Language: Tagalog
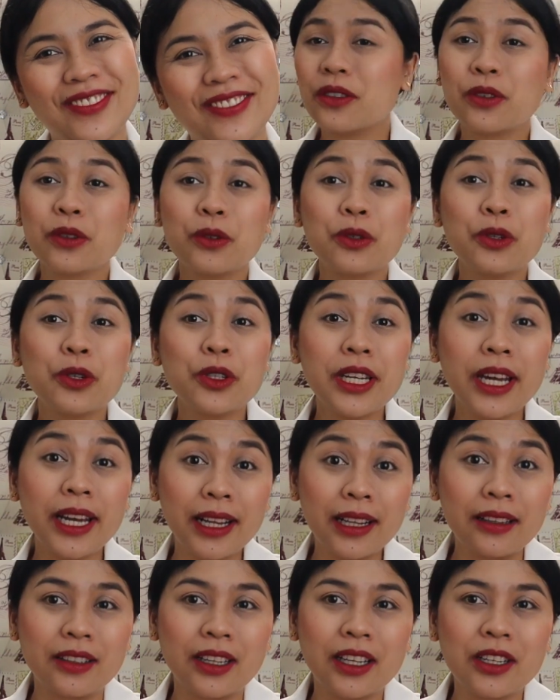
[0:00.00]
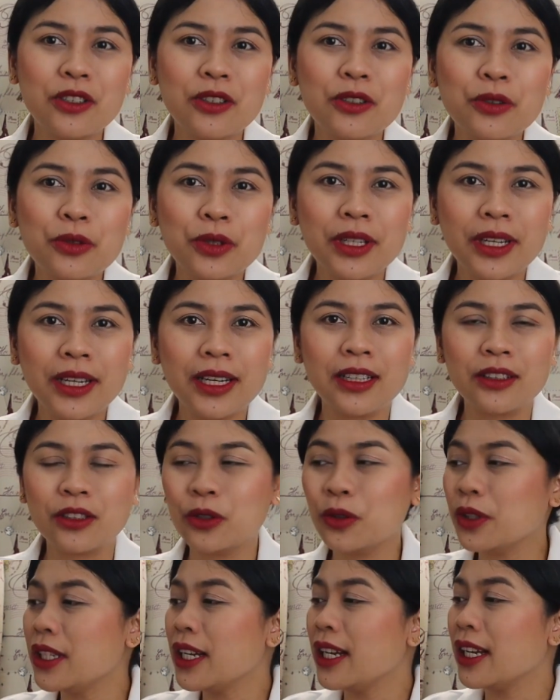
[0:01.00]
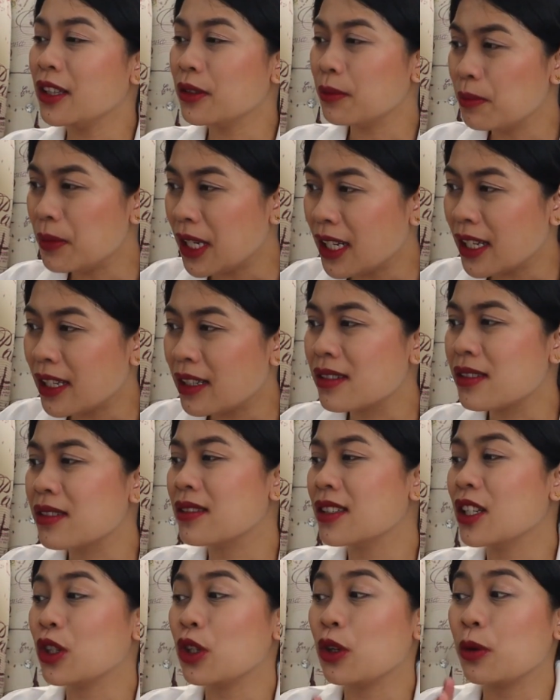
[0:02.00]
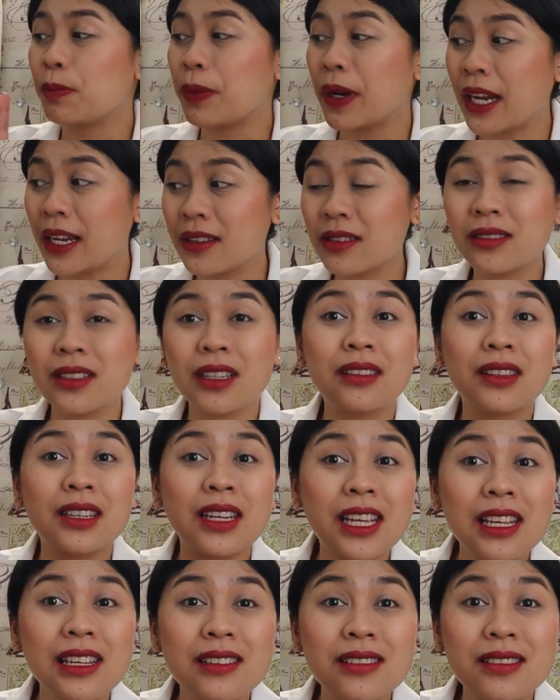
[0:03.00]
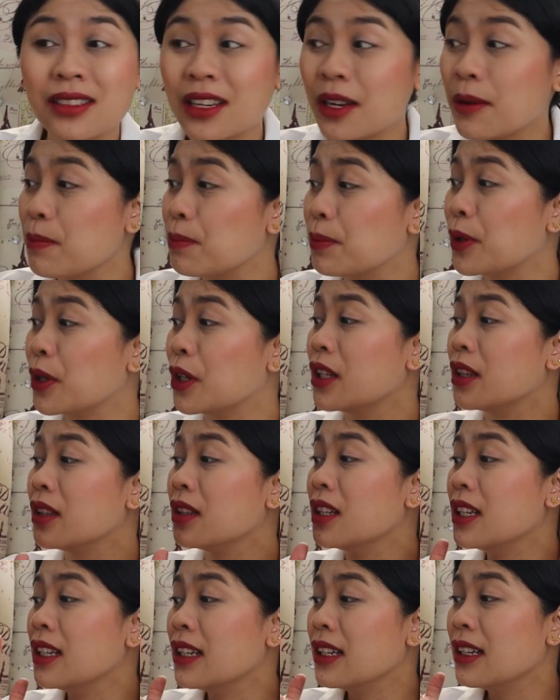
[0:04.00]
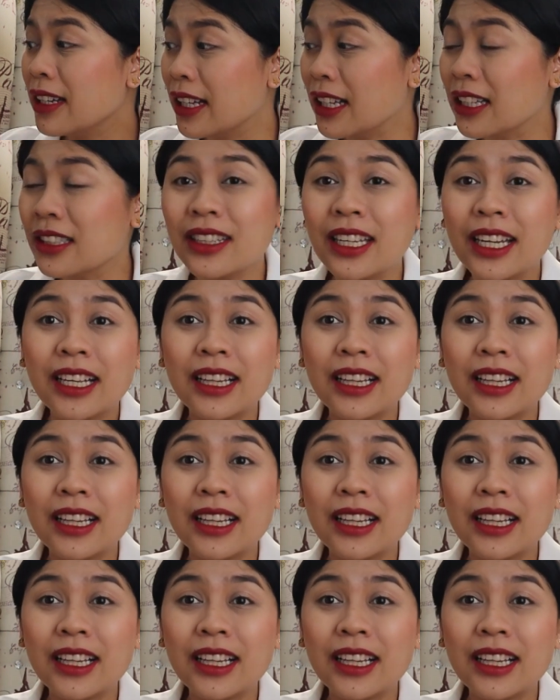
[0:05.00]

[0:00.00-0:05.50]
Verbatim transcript: So good health, ano yung good health? Good health means that you pass the three simple health